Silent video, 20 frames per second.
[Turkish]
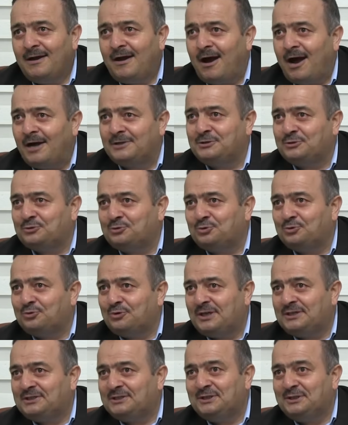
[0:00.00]
Hac
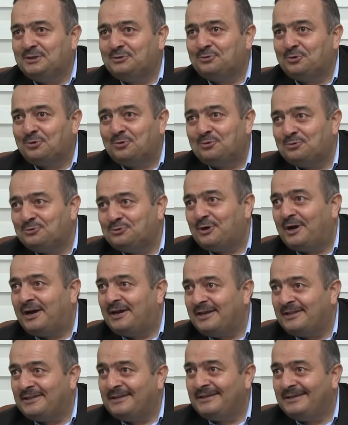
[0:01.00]
suresinin sonuncu
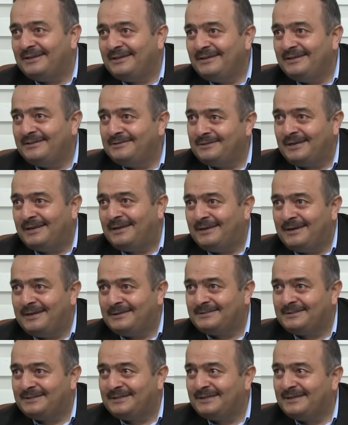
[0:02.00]
ayeti
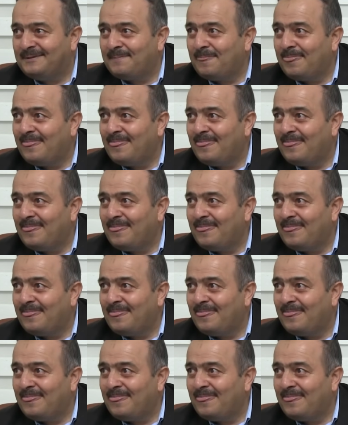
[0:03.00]
celilesi.